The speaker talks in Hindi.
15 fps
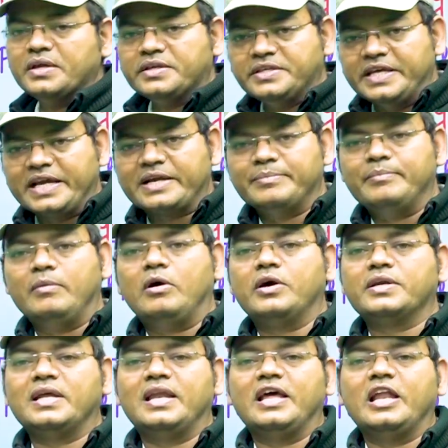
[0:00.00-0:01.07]
ये एक
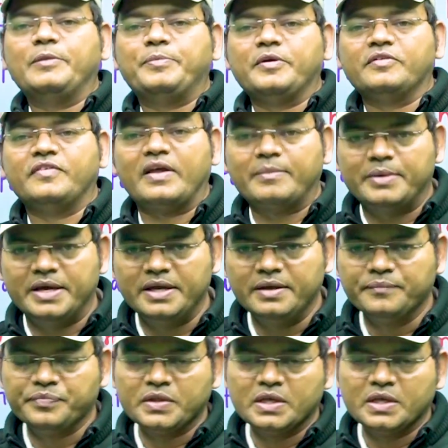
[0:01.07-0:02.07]
मॉडल हेल्पिंग वर्ब है